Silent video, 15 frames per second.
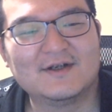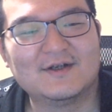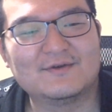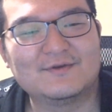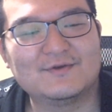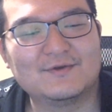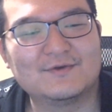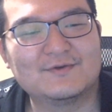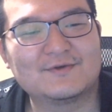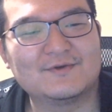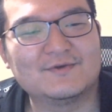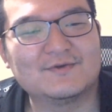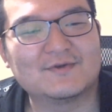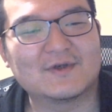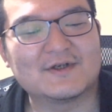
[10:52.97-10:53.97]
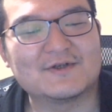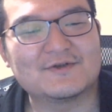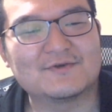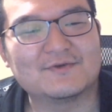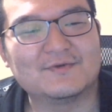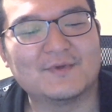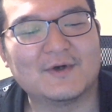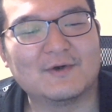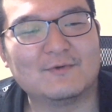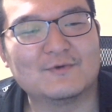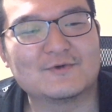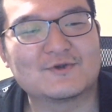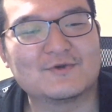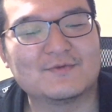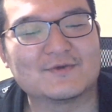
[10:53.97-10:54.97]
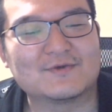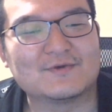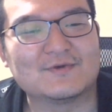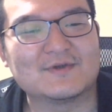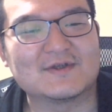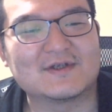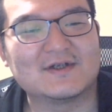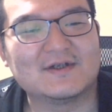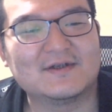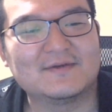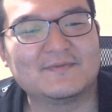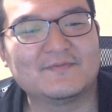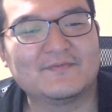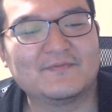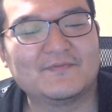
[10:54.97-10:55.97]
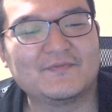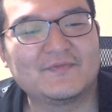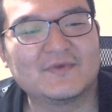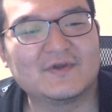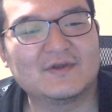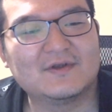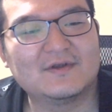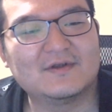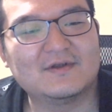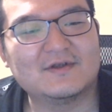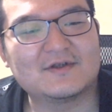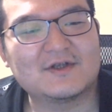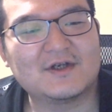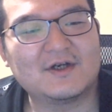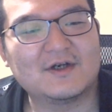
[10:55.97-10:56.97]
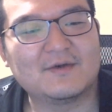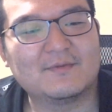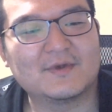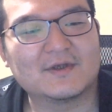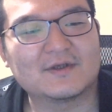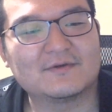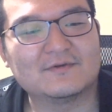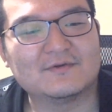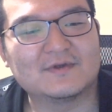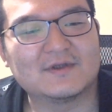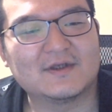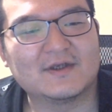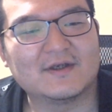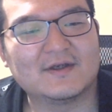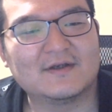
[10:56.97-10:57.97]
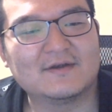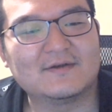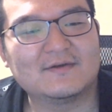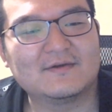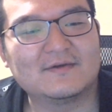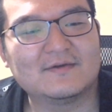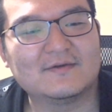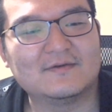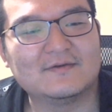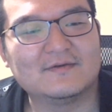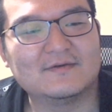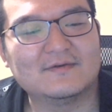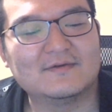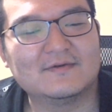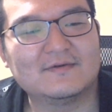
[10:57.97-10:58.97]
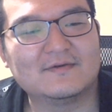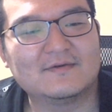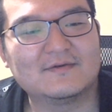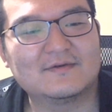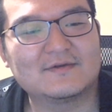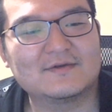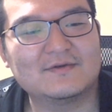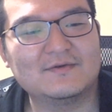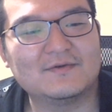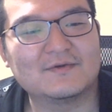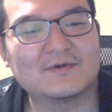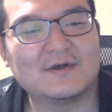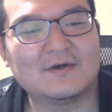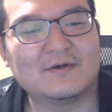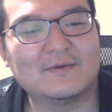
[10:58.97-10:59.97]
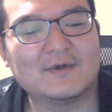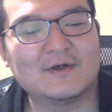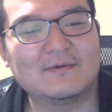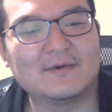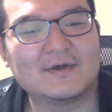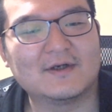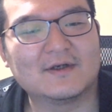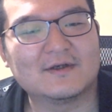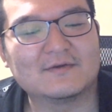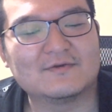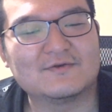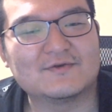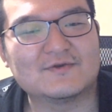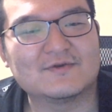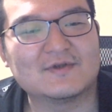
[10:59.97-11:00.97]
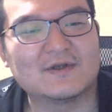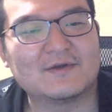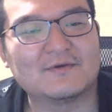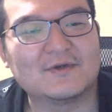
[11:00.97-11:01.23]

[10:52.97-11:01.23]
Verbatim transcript: 不要不急の外食、まあ王将もそうですが、でチャーハンまで食って、うん、その他はまあまあ普通なの